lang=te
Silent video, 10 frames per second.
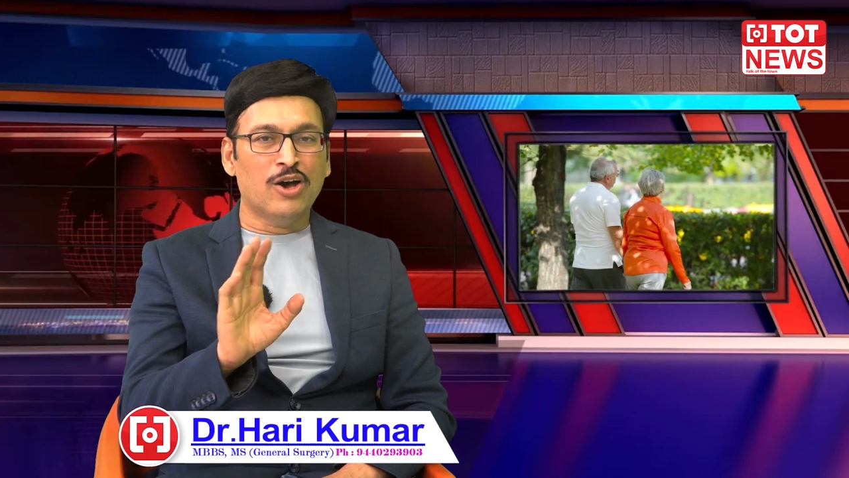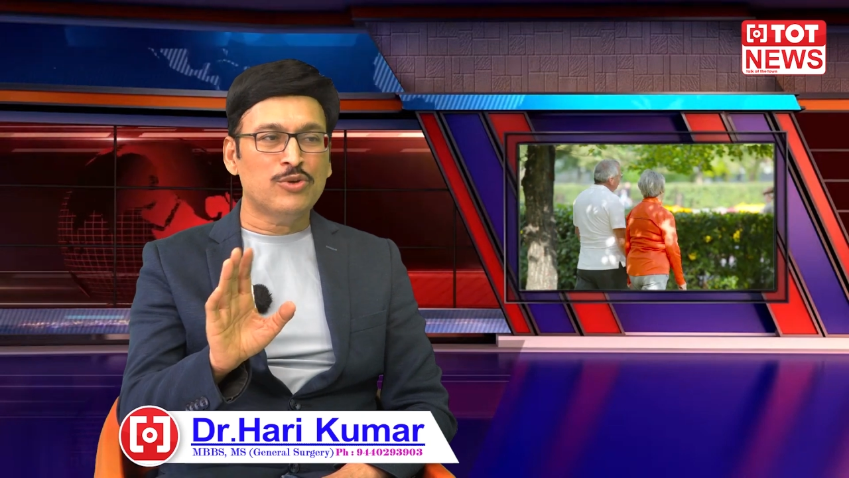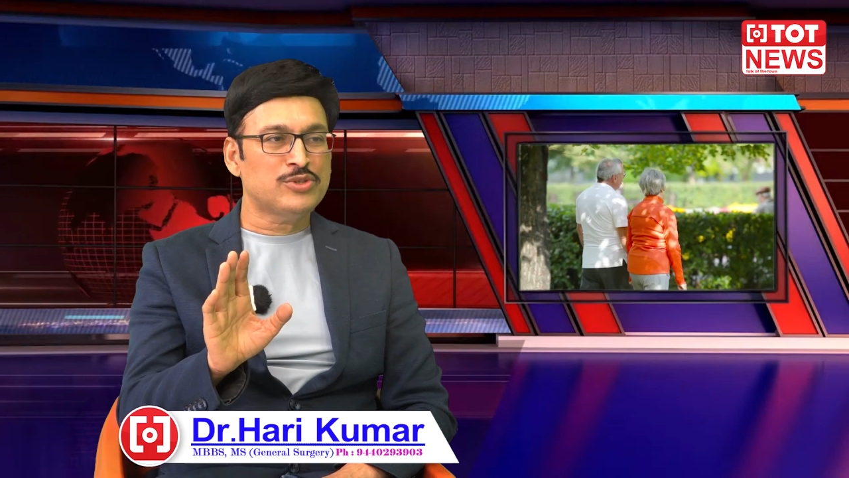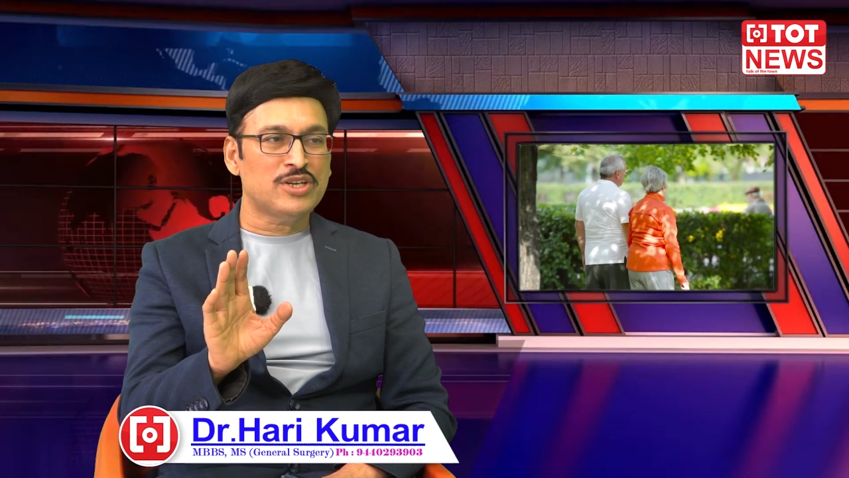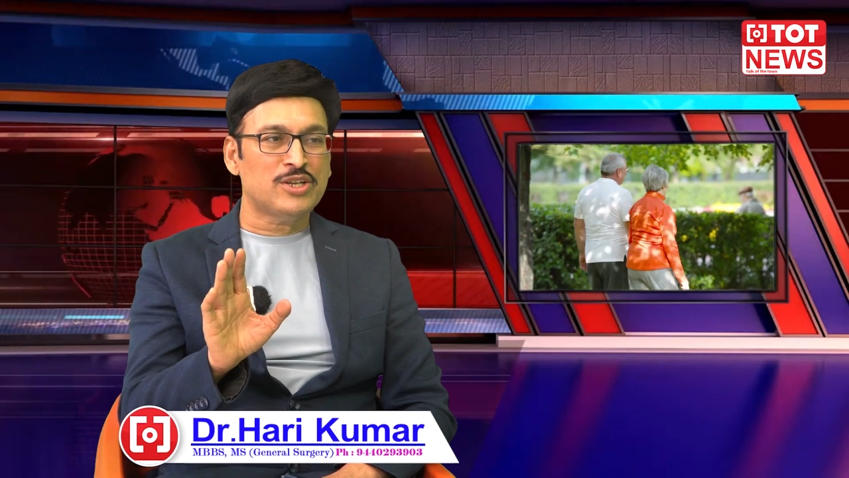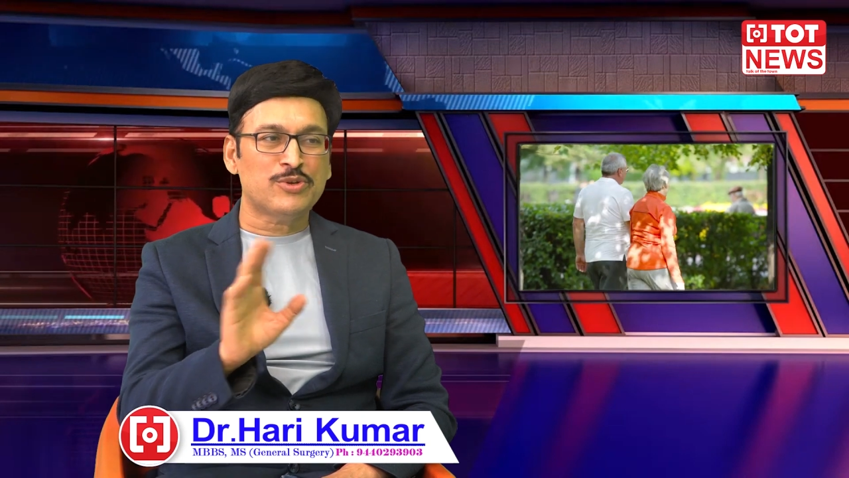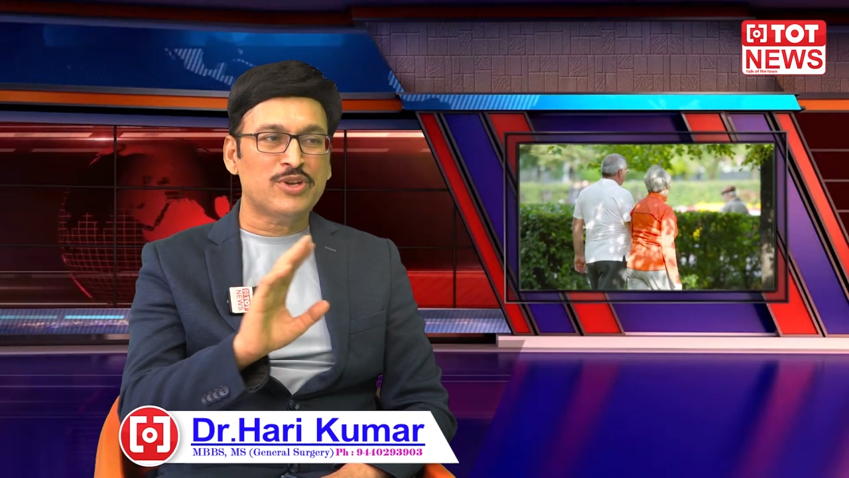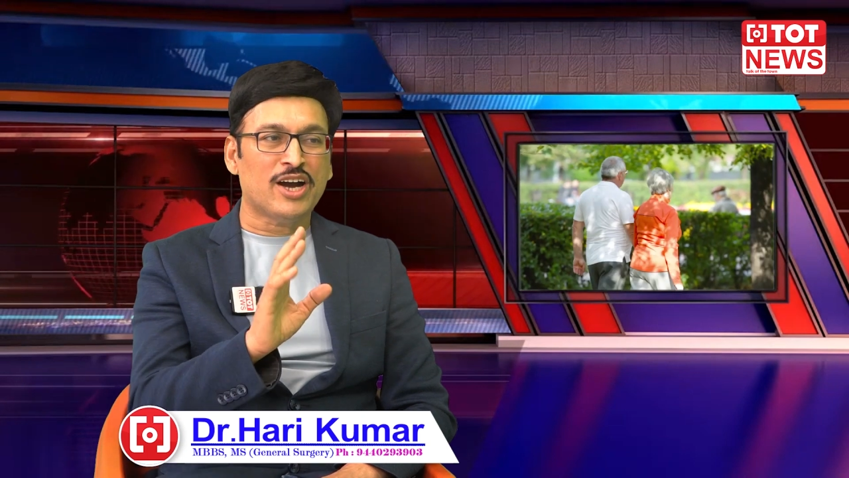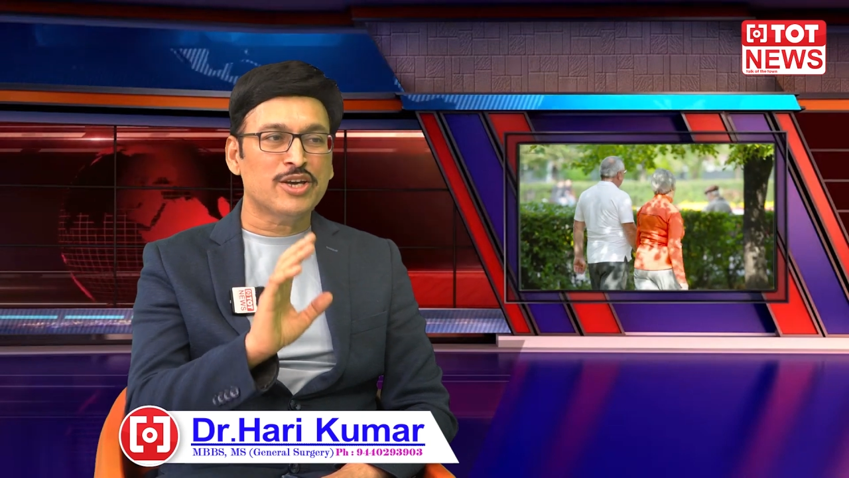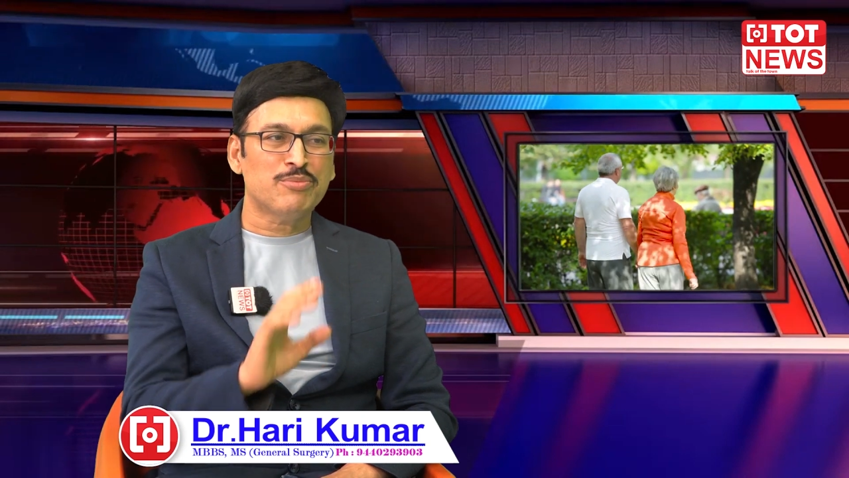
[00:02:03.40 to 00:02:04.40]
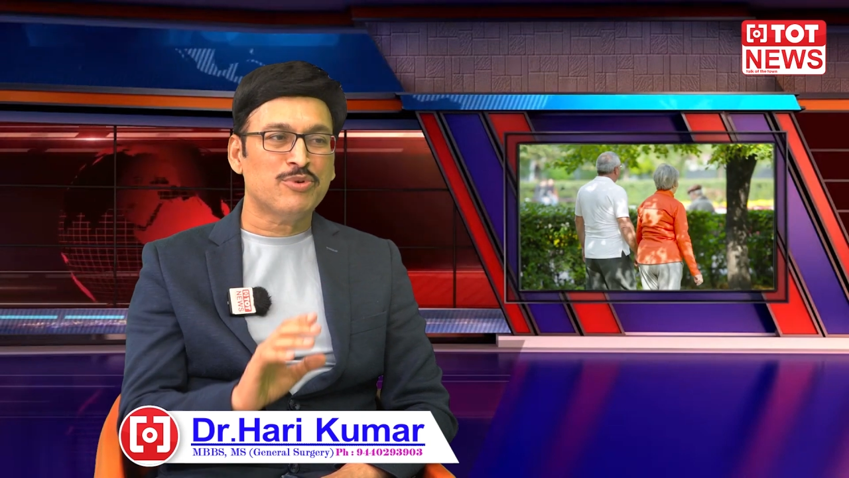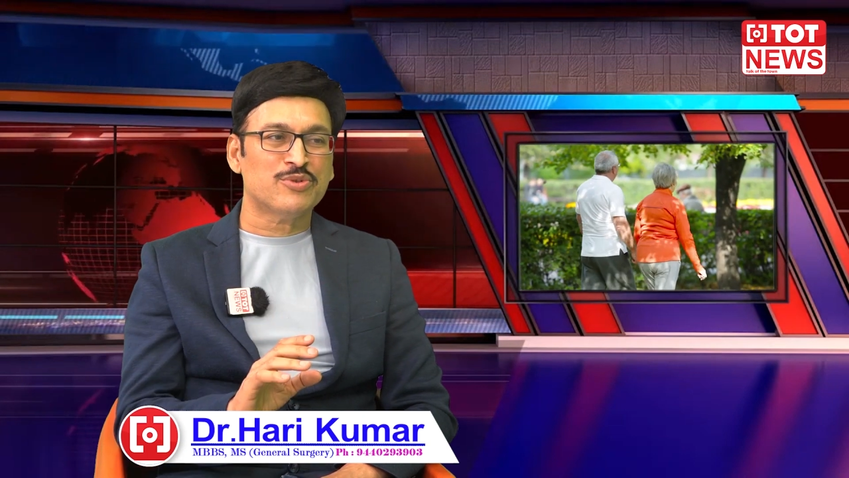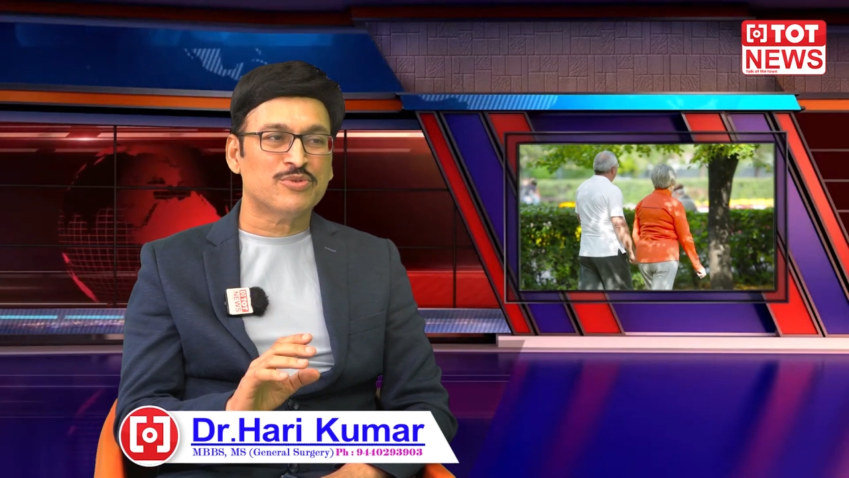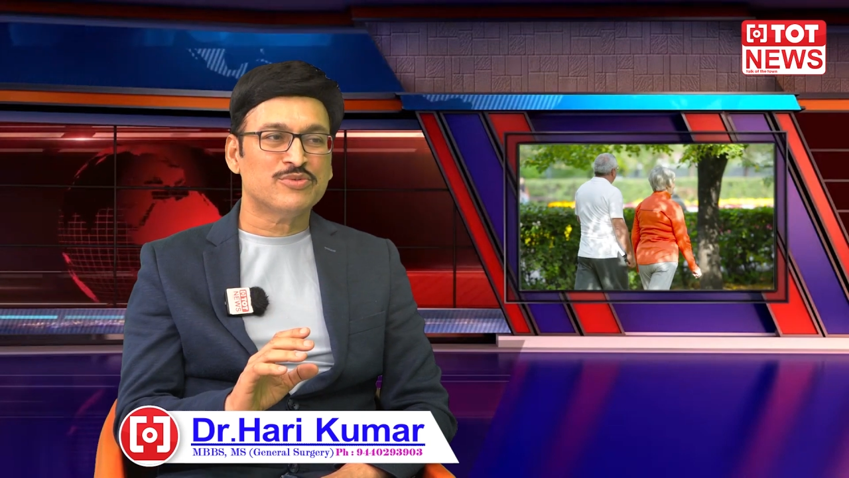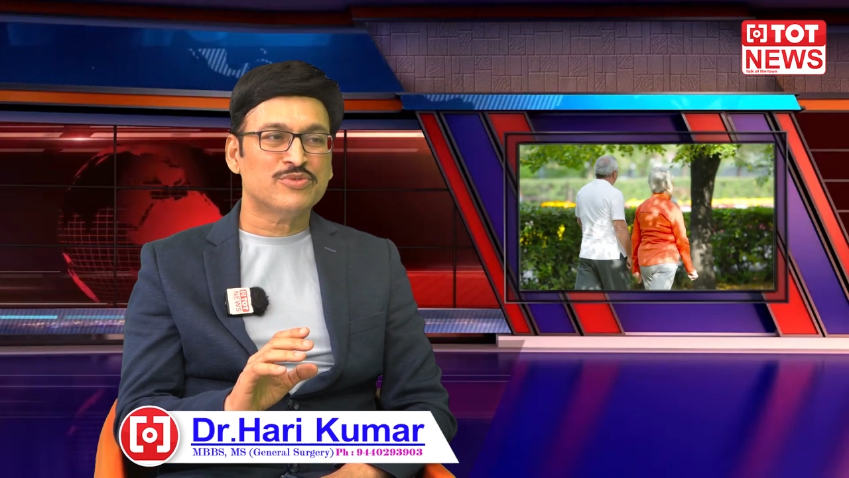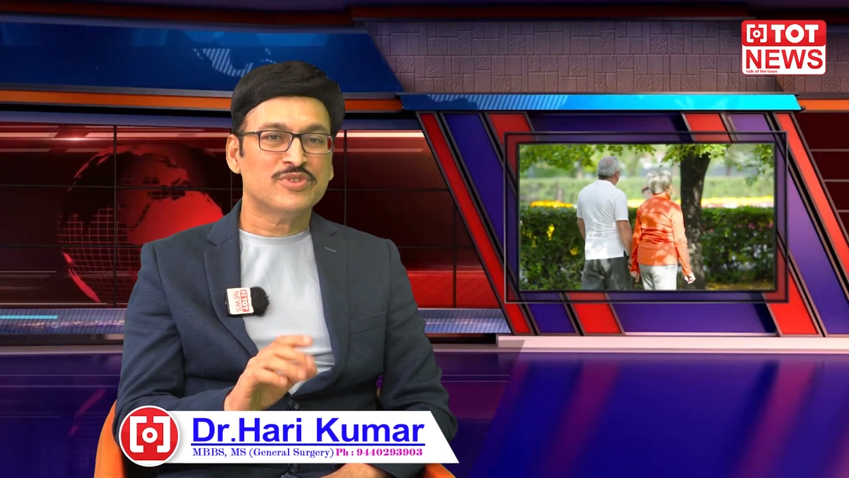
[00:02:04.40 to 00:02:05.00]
ఆలోచనలతోనే ఆగిపోతావు